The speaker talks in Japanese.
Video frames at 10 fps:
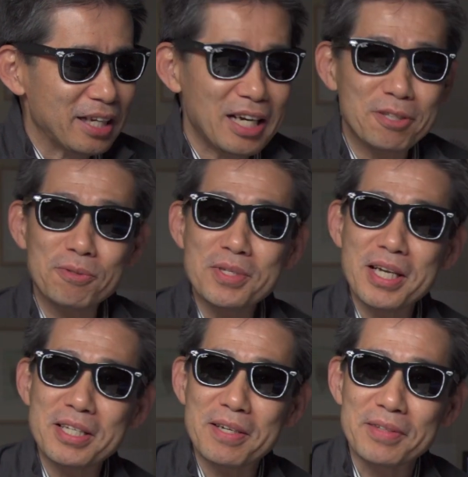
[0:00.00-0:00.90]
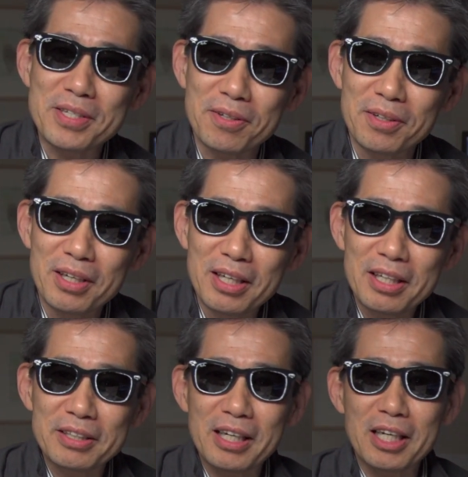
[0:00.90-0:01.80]
格納されちゃうんですよ
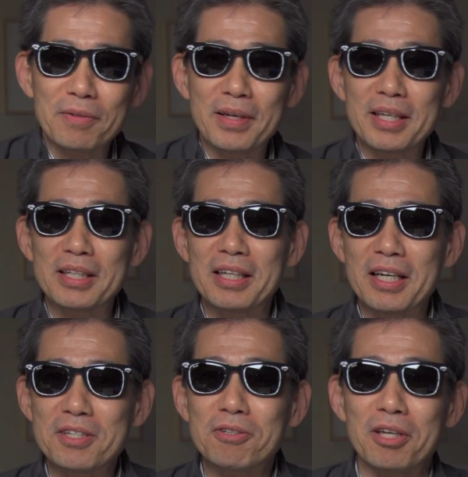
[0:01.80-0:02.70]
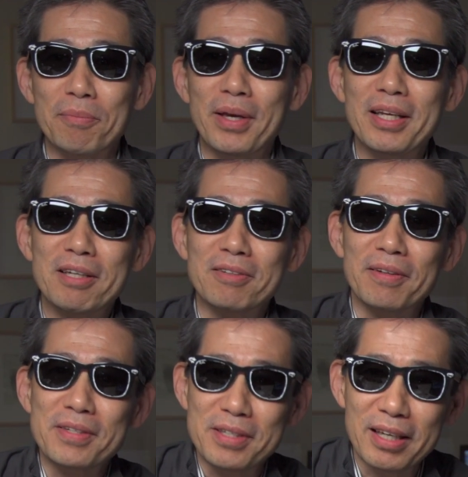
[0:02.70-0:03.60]
だからファインダー上では見えなくな
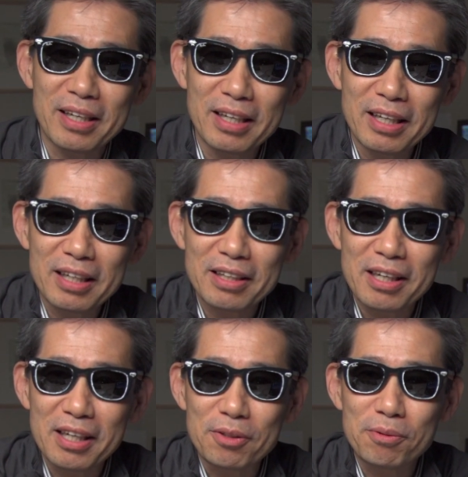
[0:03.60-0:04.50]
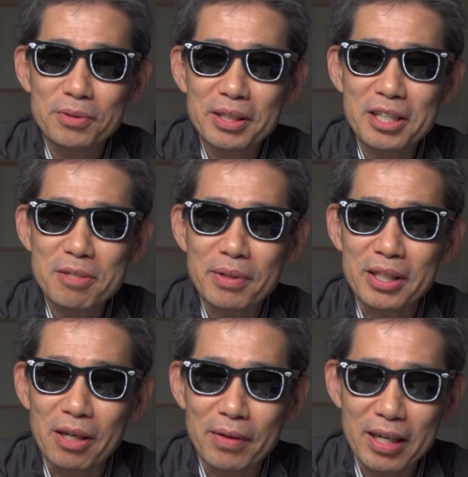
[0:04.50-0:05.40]
るんですねだからどこに行ってしまっ
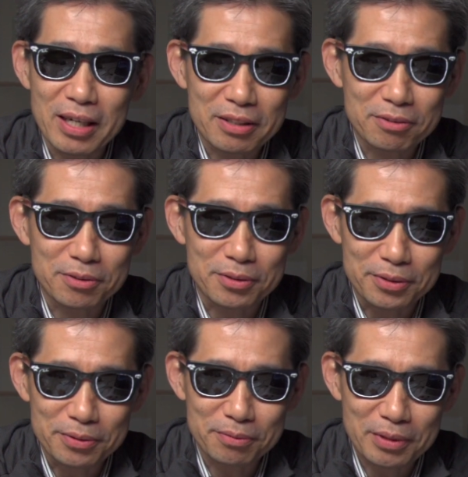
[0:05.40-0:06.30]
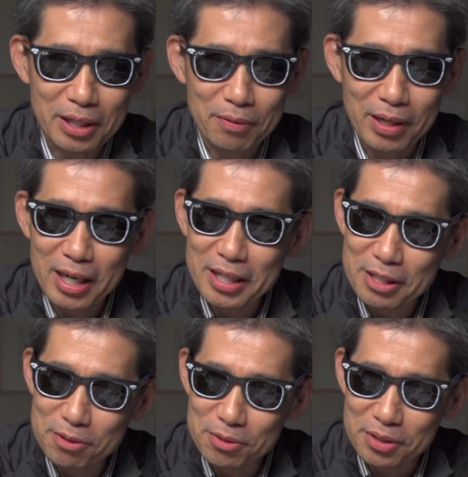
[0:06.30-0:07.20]
たか分からにくく、えー、分かり
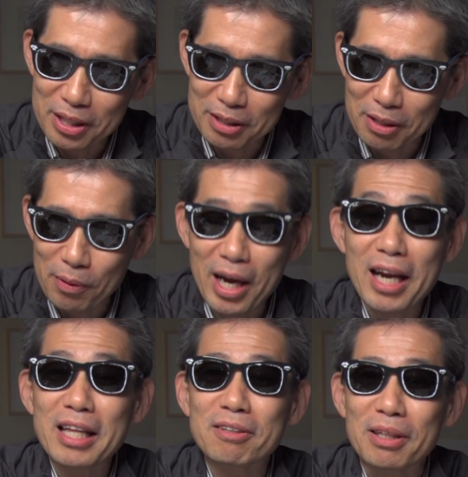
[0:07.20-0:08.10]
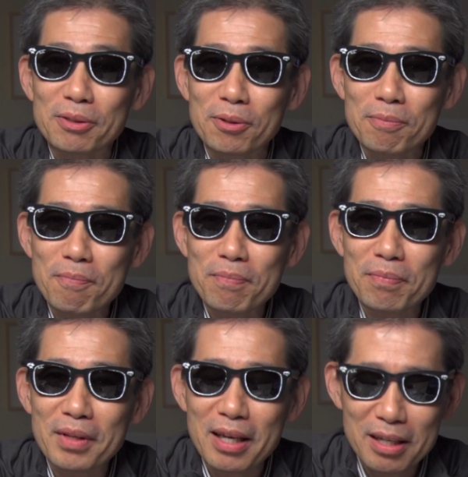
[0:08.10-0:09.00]
にくくて分からなくなると。
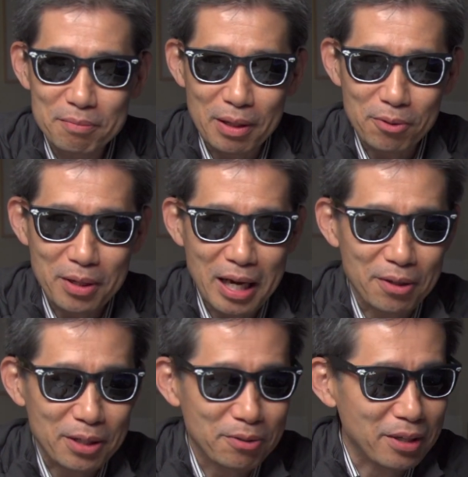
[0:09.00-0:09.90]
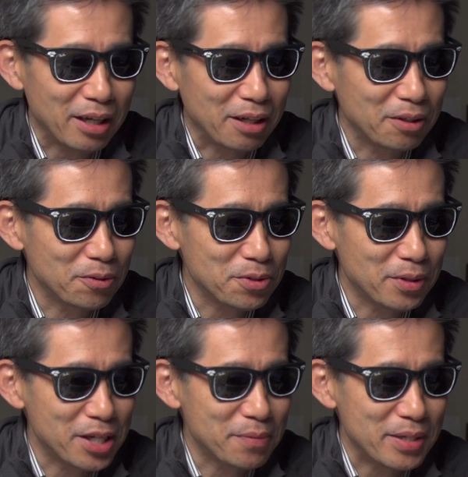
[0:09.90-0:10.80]
まあ、これあの後でご紹
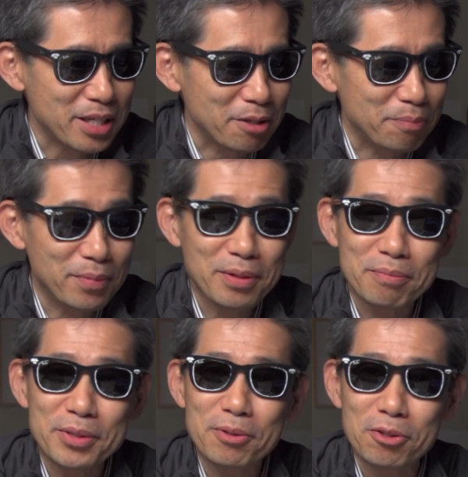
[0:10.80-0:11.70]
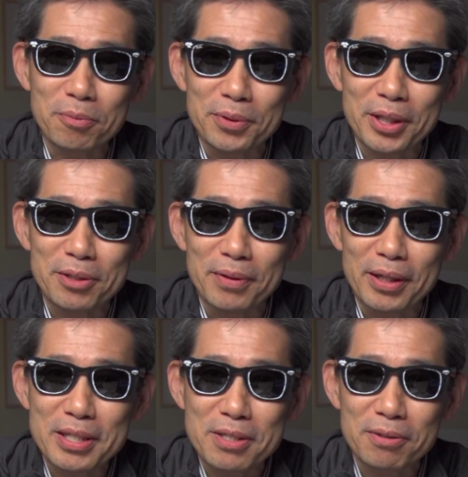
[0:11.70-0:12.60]
介しますけど見ることもできるわ
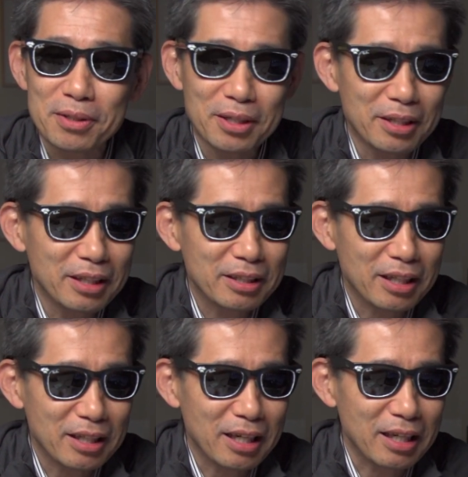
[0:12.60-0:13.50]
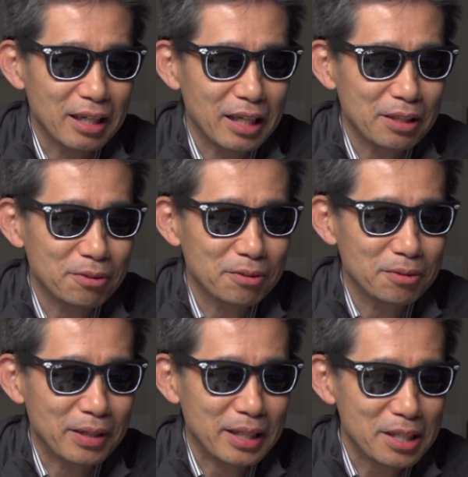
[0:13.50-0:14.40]
けですよ。ただあ
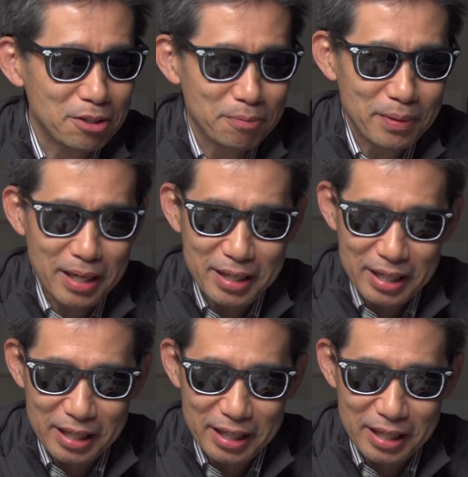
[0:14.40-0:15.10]
の私の場合、